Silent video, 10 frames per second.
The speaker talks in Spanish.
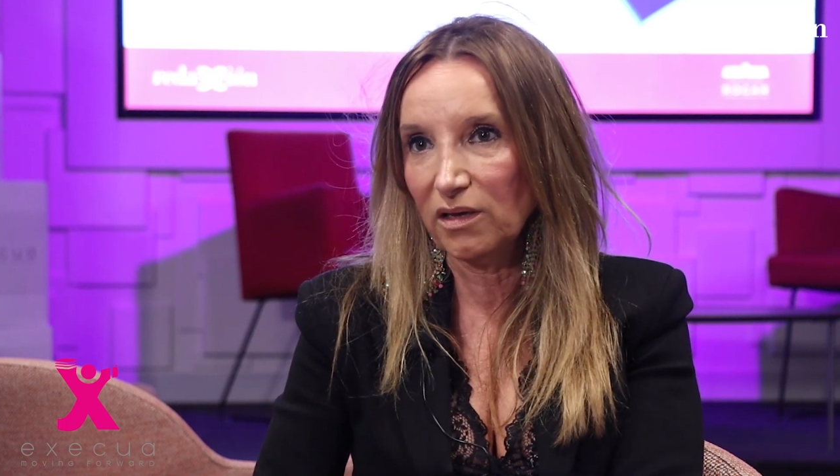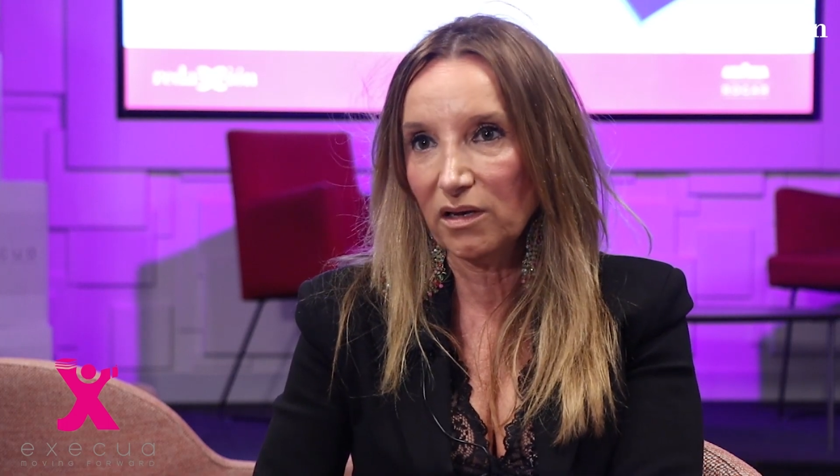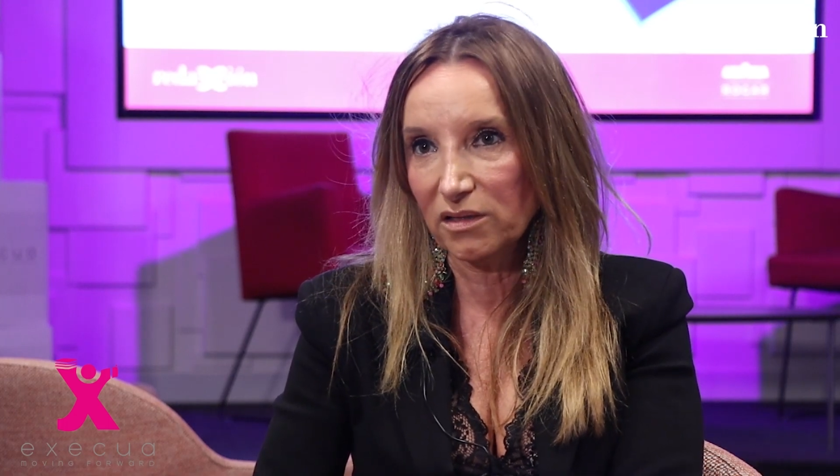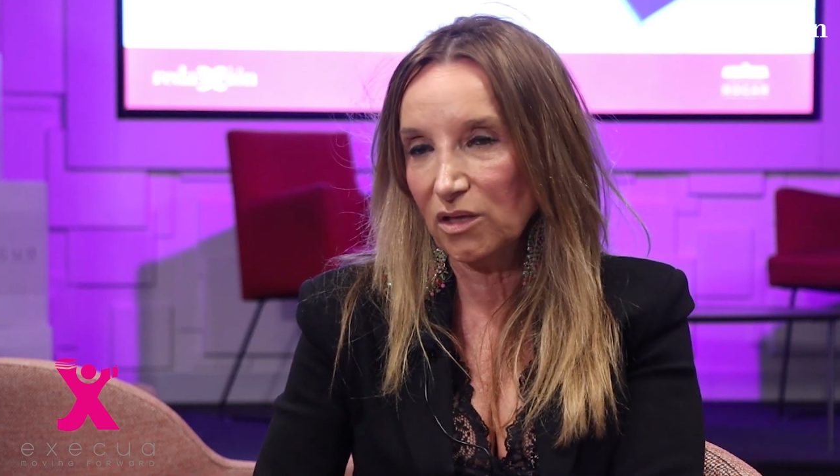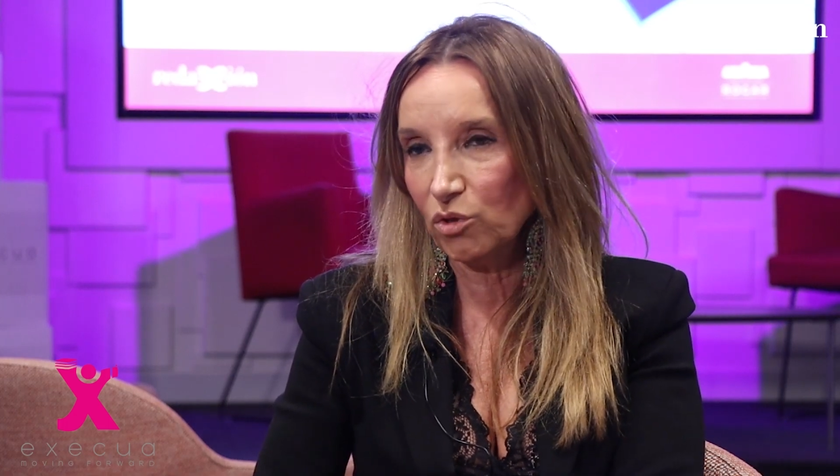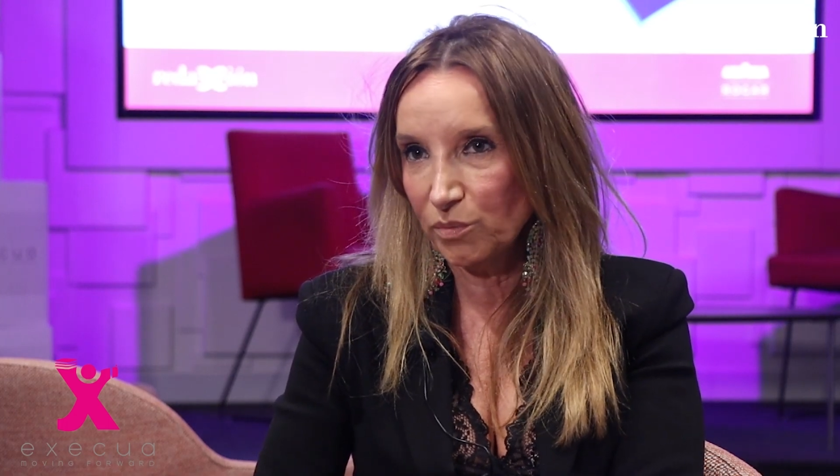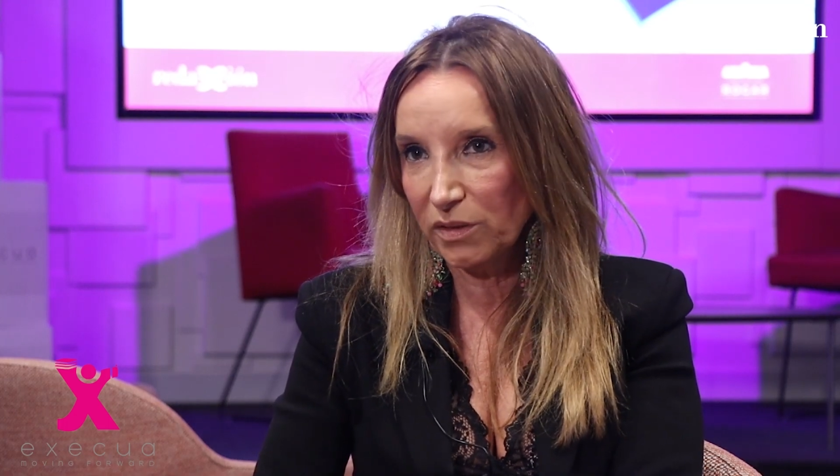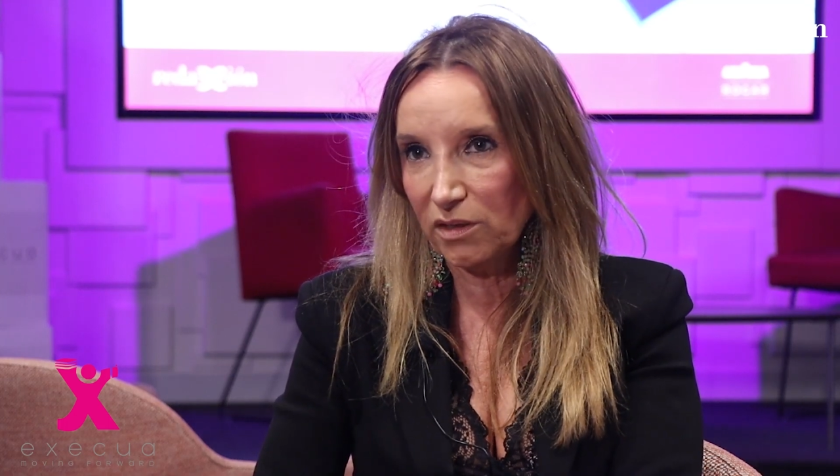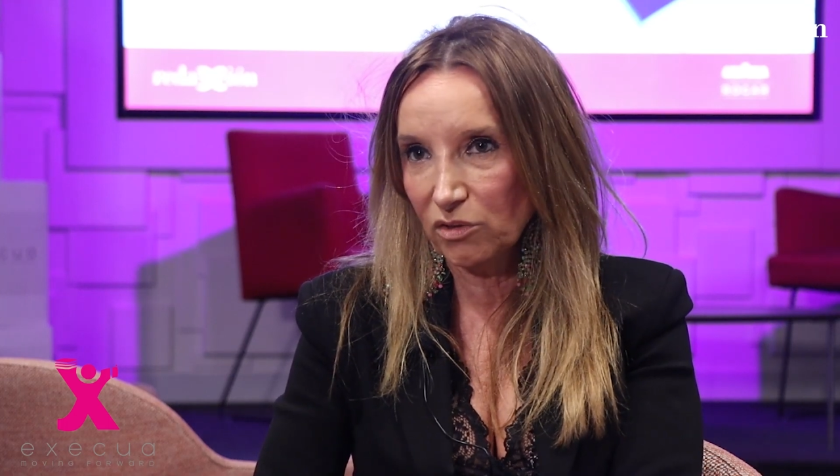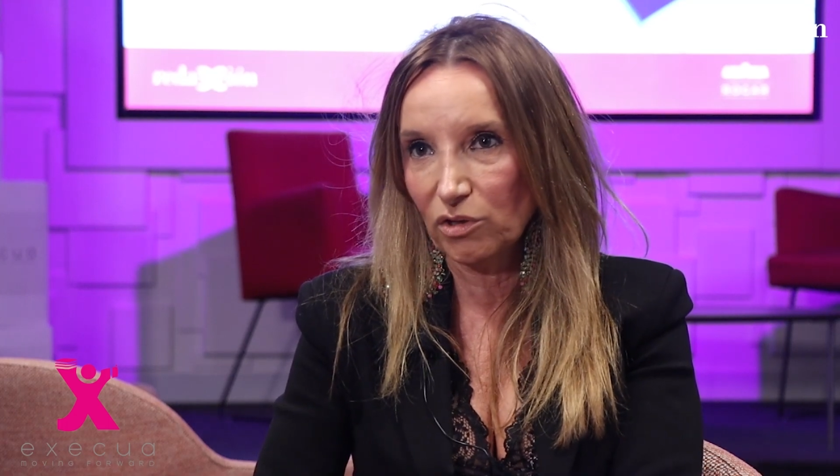en el estatus
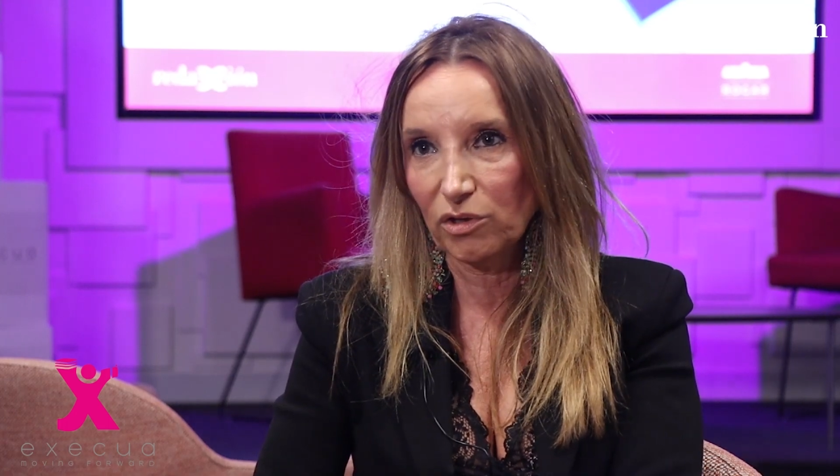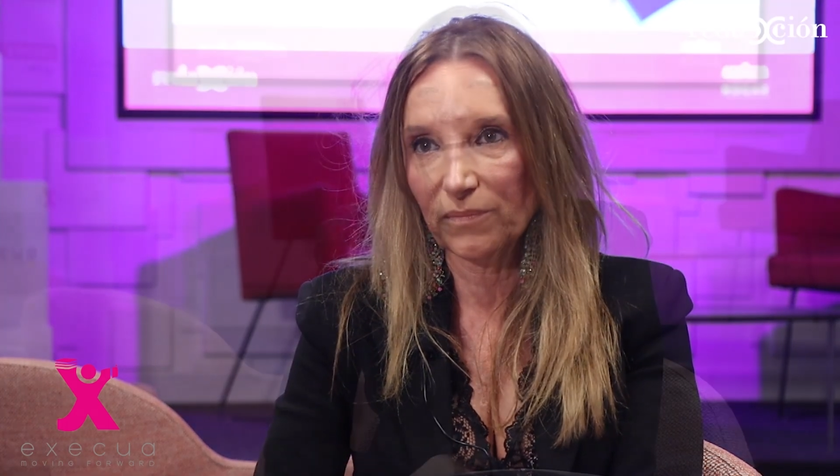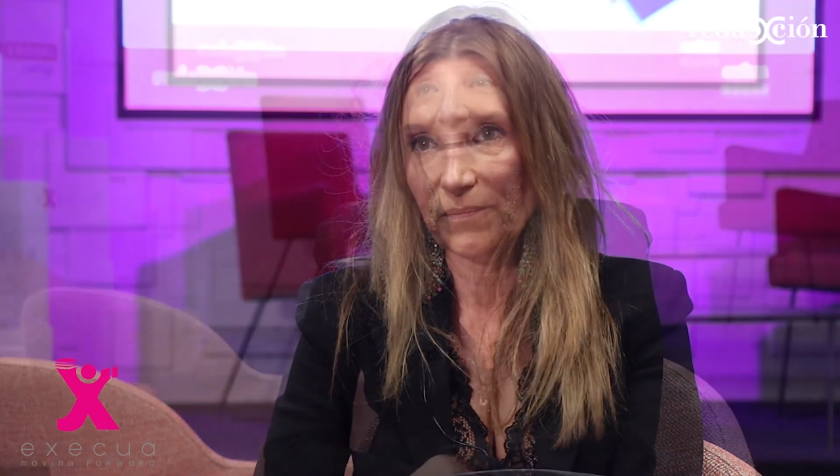migratorio.